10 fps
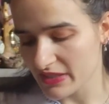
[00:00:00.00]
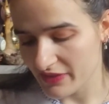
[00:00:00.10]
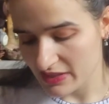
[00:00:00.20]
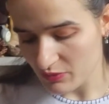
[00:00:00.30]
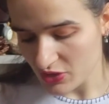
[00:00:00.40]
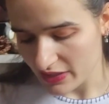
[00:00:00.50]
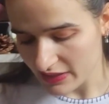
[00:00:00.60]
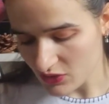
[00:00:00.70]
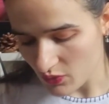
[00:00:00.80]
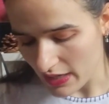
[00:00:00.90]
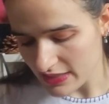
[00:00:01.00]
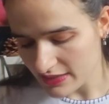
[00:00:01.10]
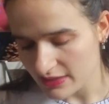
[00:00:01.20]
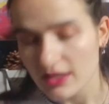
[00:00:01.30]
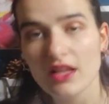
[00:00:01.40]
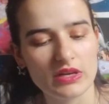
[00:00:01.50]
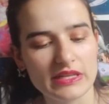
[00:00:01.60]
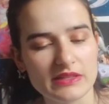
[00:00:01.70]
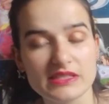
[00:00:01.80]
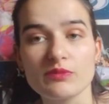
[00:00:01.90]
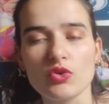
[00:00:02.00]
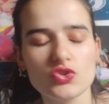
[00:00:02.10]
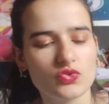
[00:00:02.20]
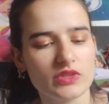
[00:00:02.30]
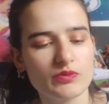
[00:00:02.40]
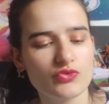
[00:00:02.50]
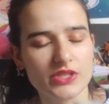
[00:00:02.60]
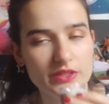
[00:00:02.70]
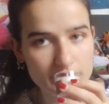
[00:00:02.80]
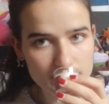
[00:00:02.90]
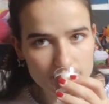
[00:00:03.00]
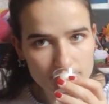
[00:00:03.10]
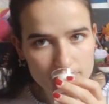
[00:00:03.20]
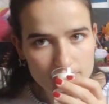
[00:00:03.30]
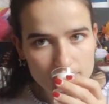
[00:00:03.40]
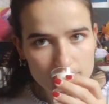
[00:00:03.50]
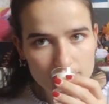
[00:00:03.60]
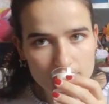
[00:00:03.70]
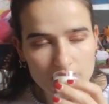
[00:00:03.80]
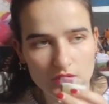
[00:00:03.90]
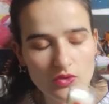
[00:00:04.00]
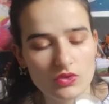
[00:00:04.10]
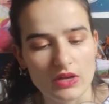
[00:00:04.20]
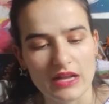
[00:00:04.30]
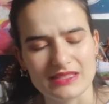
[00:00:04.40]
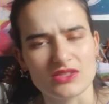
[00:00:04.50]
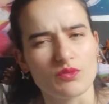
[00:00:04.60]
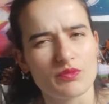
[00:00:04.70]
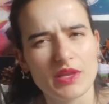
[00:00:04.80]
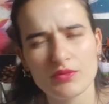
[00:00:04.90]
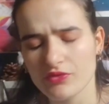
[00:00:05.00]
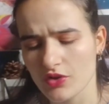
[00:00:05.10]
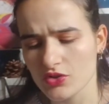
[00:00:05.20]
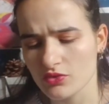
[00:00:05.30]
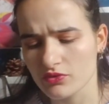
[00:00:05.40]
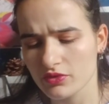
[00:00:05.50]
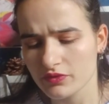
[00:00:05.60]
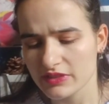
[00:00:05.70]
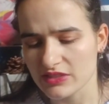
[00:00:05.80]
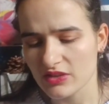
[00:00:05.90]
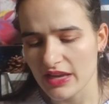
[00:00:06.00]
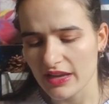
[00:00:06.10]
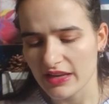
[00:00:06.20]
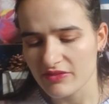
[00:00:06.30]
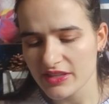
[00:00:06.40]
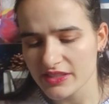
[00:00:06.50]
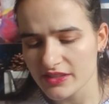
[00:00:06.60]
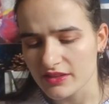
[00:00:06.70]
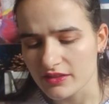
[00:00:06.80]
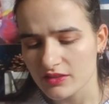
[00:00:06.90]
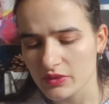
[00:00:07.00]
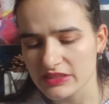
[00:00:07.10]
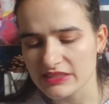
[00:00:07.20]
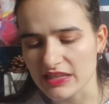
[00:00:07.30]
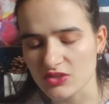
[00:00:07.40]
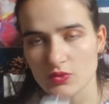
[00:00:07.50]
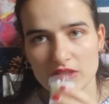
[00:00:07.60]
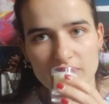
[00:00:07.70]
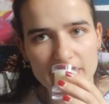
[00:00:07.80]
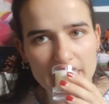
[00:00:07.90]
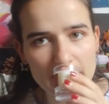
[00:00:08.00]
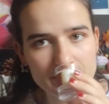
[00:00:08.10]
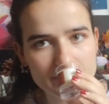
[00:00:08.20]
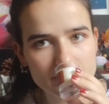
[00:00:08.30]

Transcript: parce qu'effectivement, chez Rituals, les dimanches sont des bougies. Oh, ah, ça sent bien plus fort je trouve. Ça sent la, vanille. Oui c'est ça, suède vanilla.